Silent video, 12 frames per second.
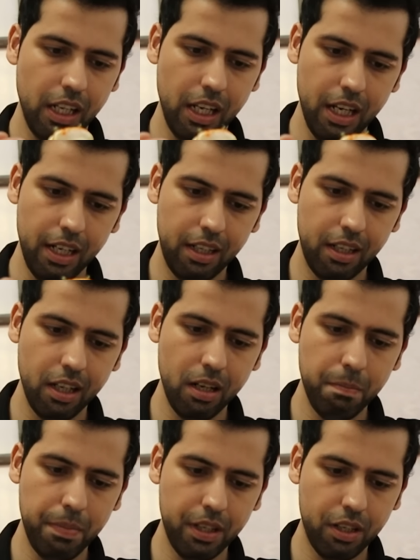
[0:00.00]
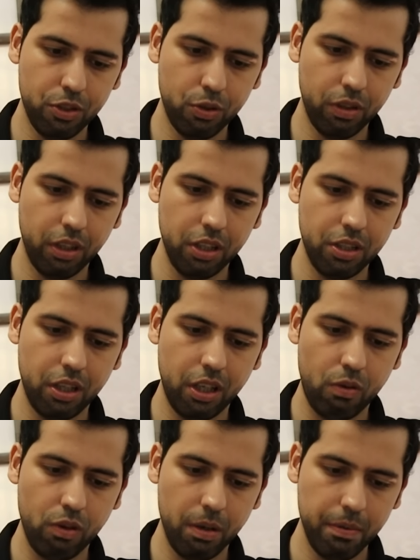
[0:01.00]
लिटिल बिट इसको टच
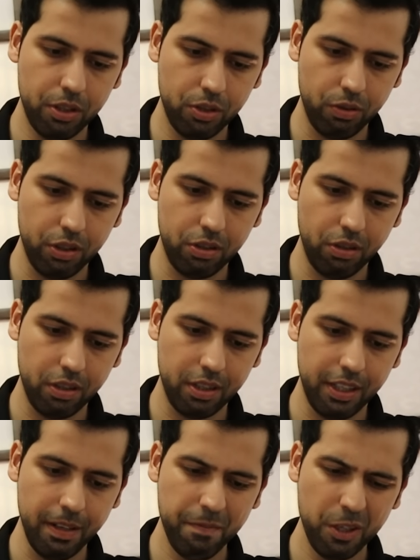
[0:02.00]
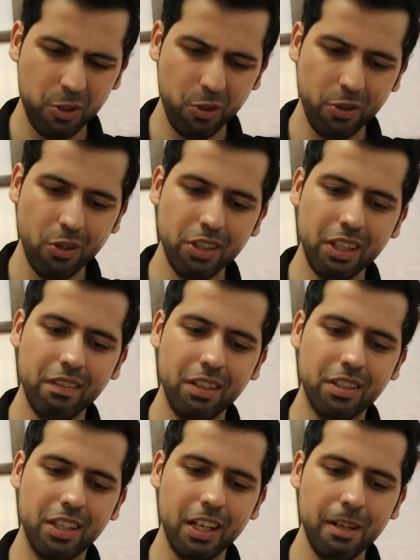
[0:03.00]
कराऊंगा मैं सोया सॉस से सोया सॉस की
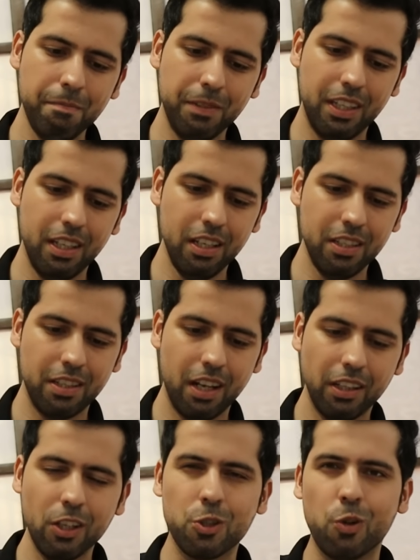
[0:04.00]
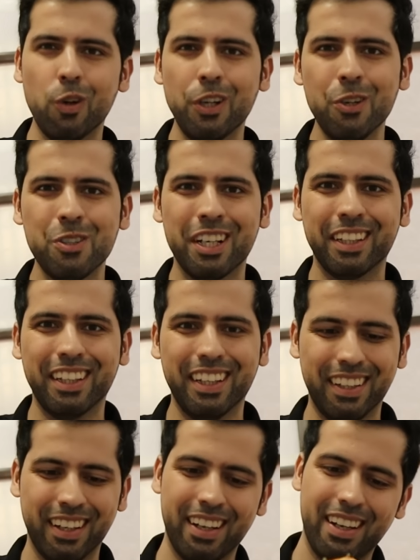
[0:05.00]
वजह से ना ये ज़्यादा सॉल्टी हो जाती
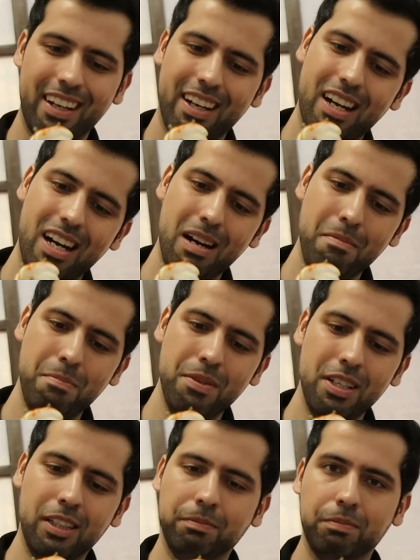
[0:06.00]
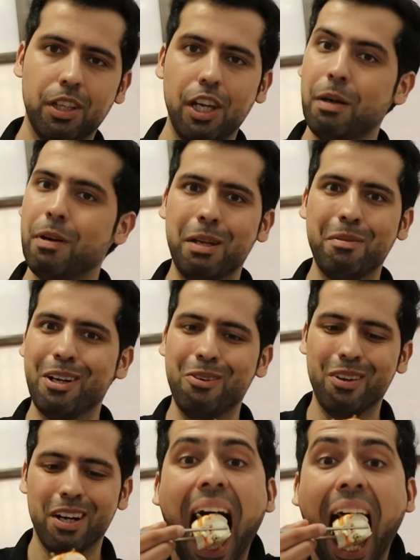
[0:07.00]
है अब एक बारी में
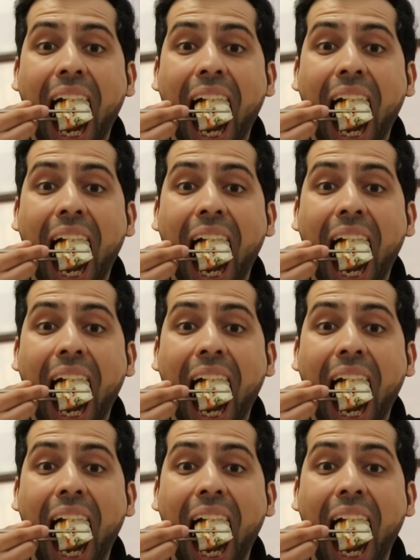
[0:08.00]
खाऊंगा